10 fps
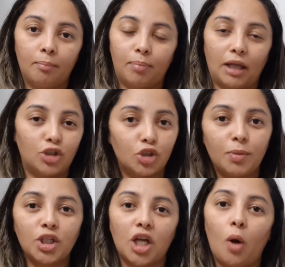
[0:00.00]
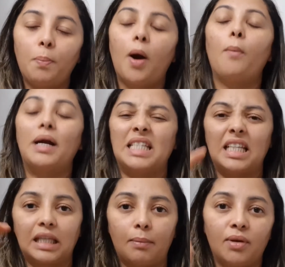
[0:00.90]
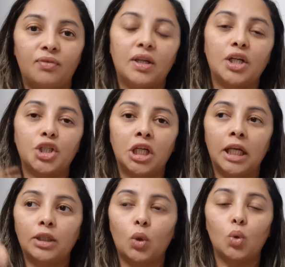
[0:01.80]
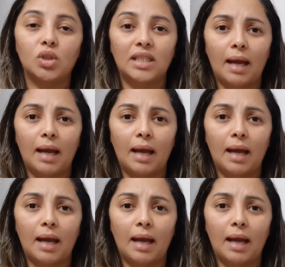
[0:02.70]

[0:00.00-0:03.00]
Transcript: para desmanchar o pão, mas ele também fica chicletoso.